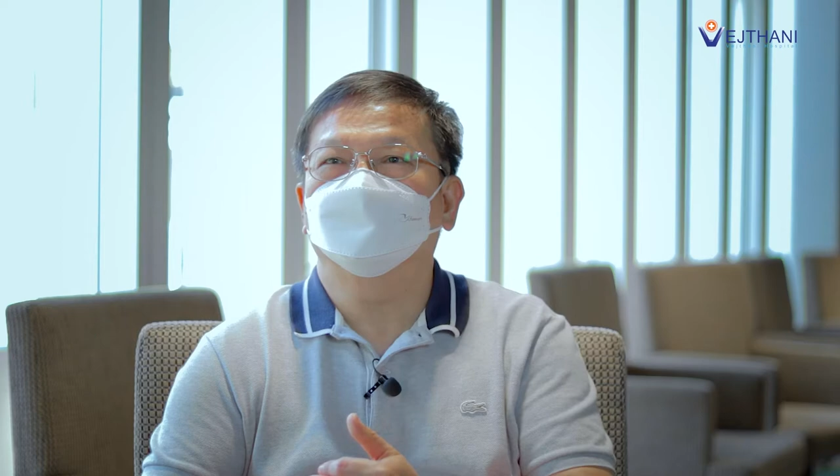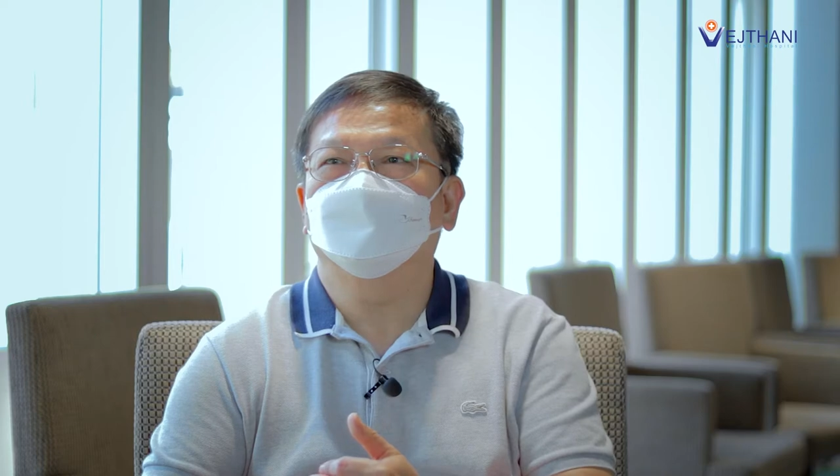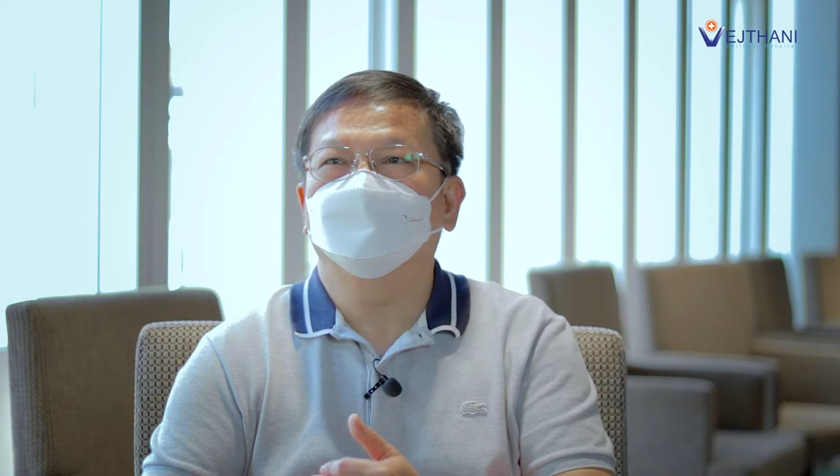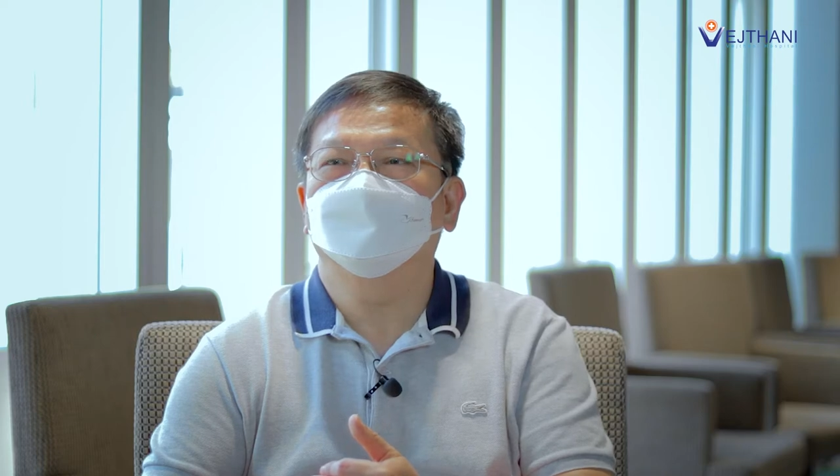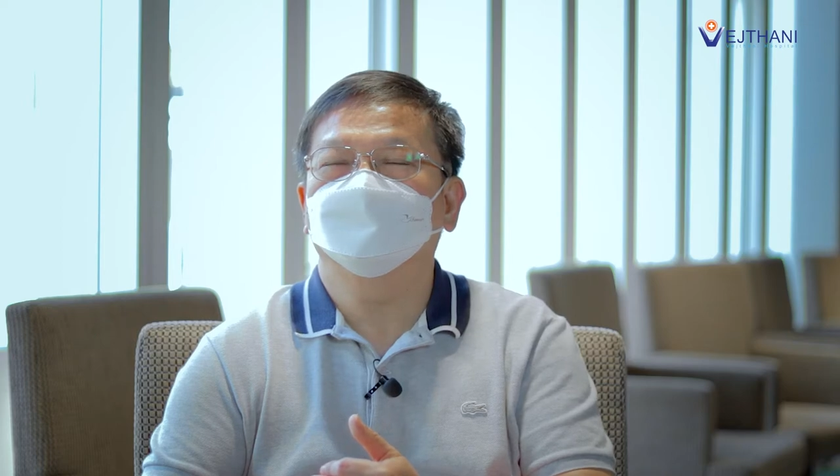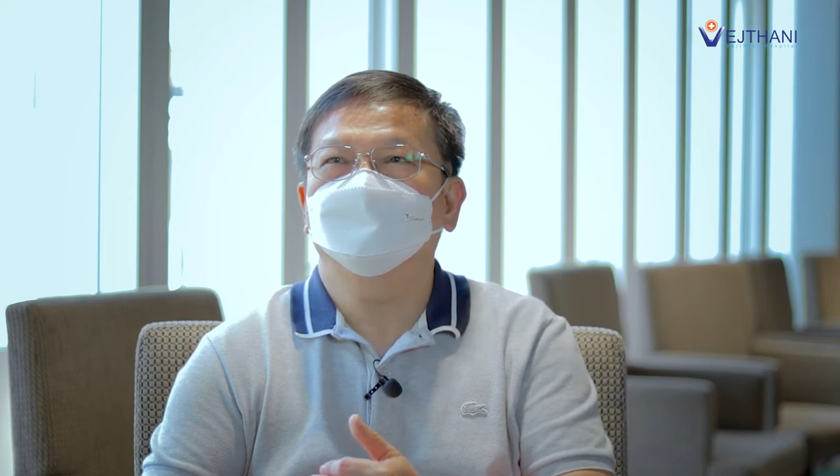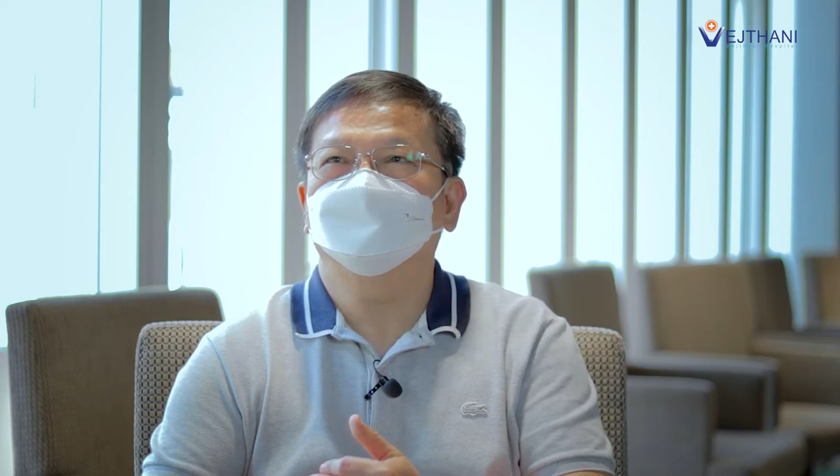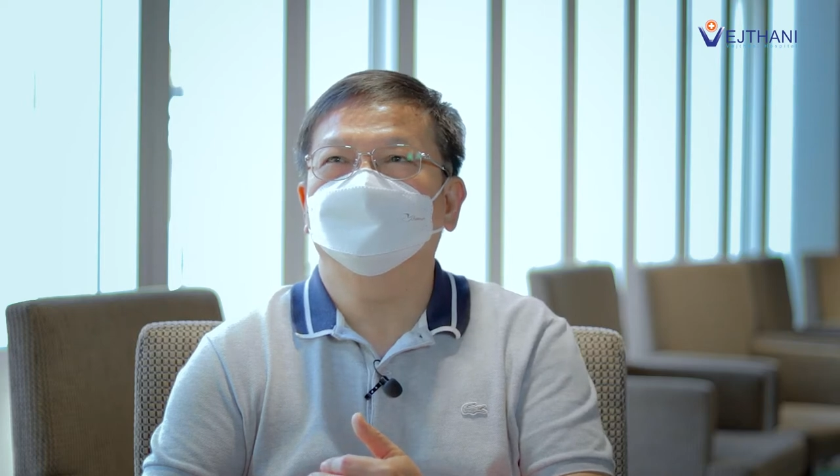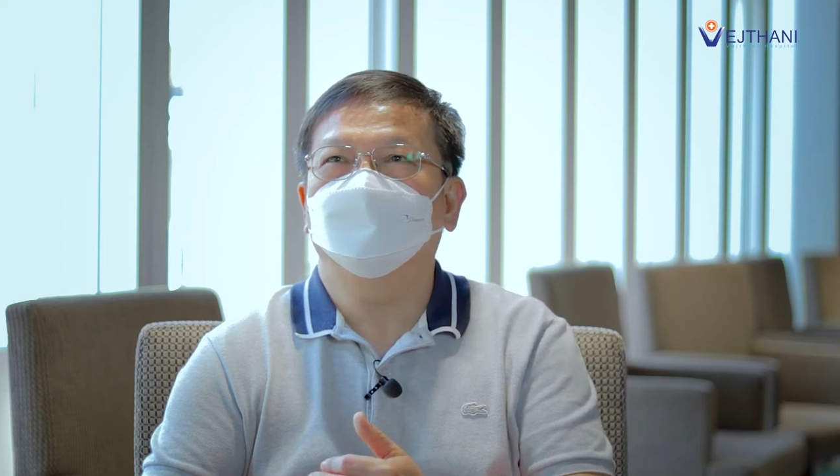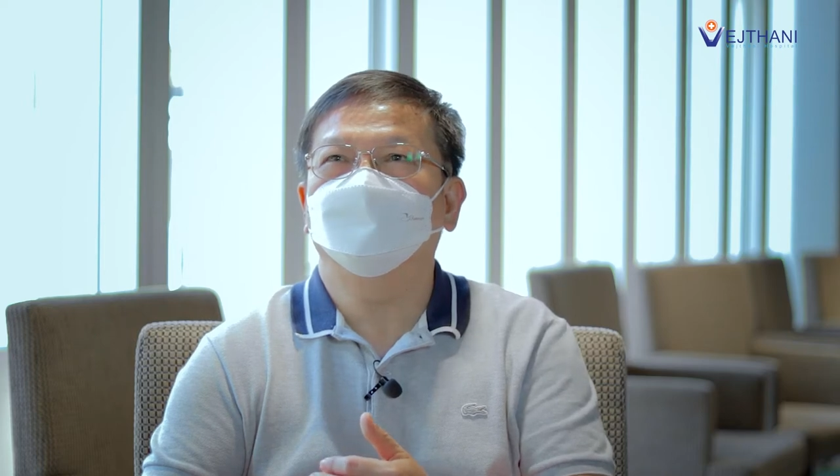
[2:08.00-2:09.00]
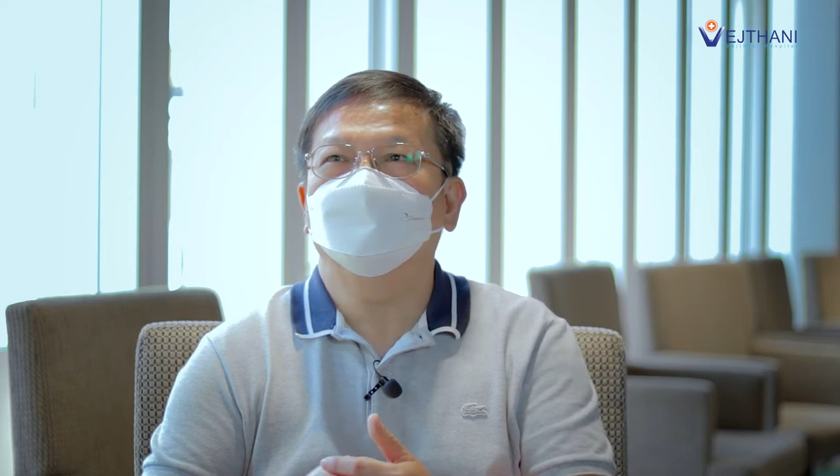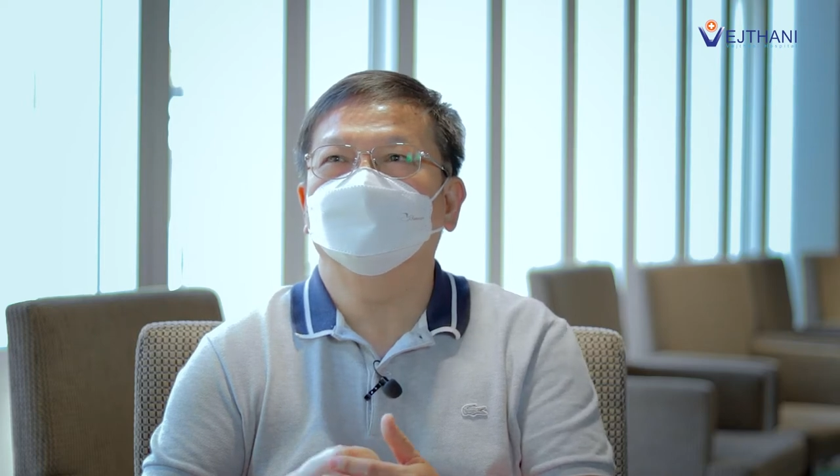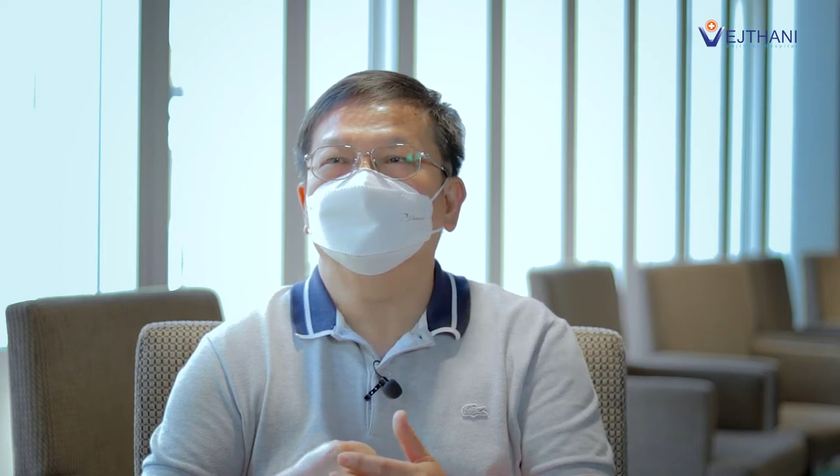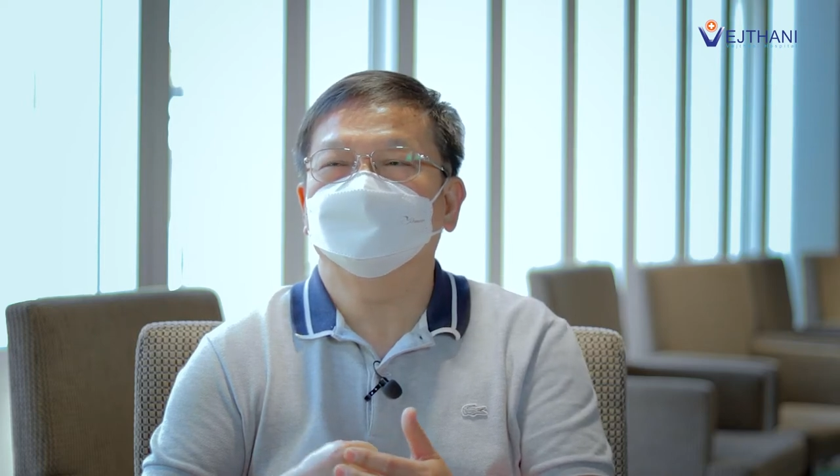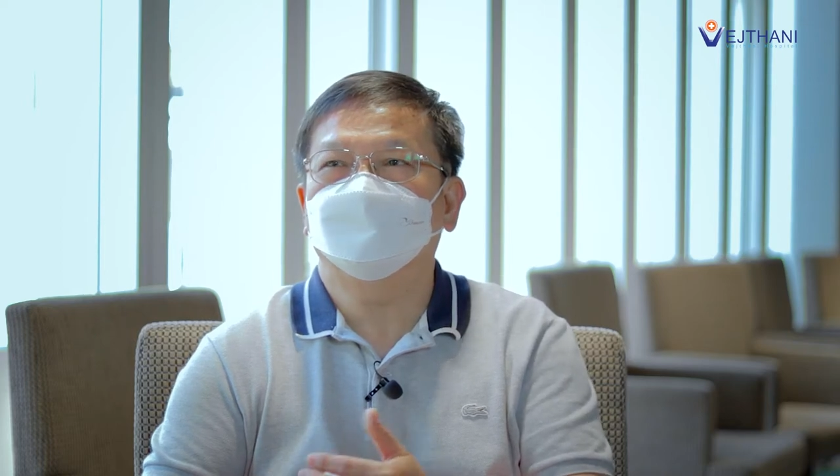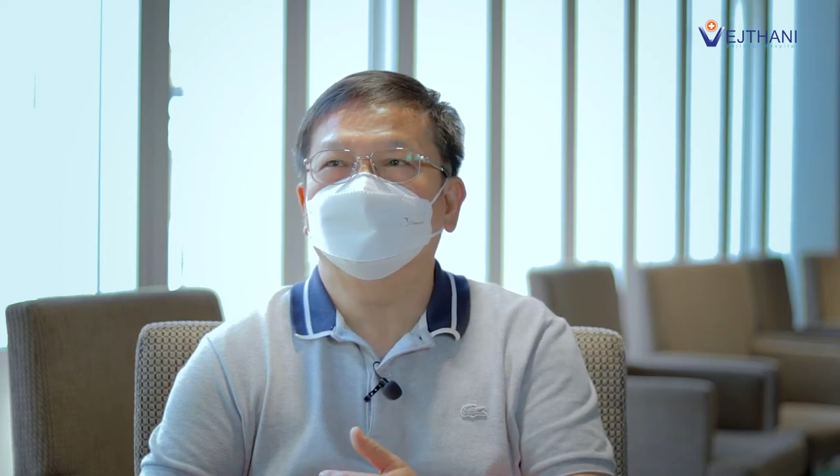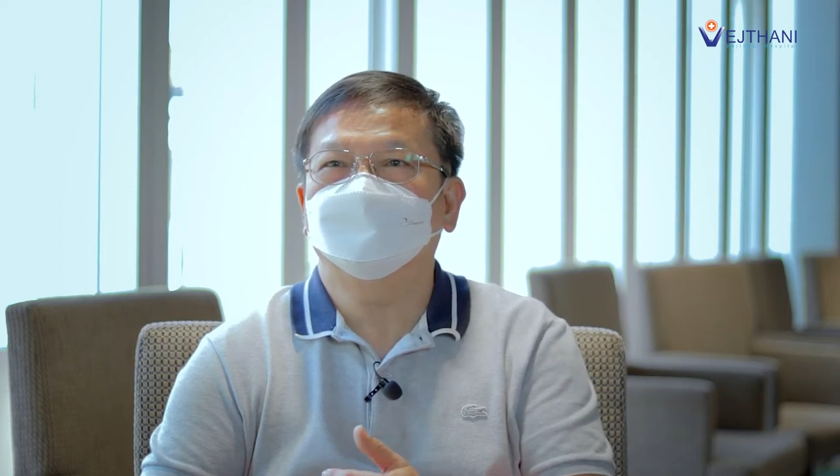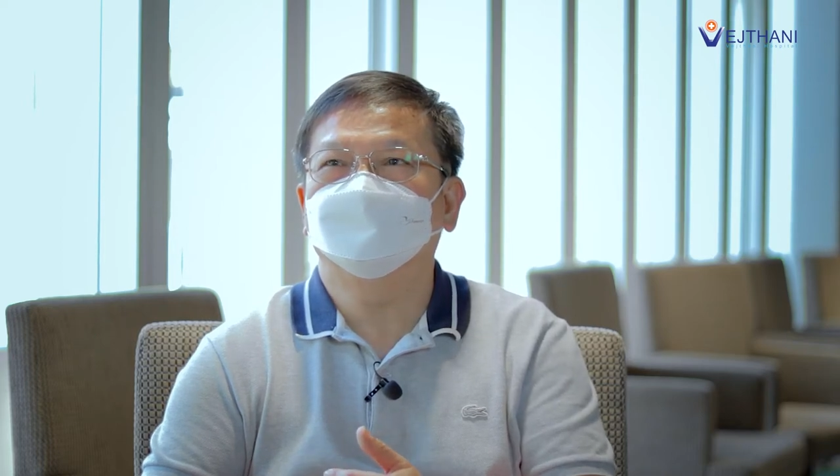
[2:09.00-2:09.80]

สองใช้เวลาสั้น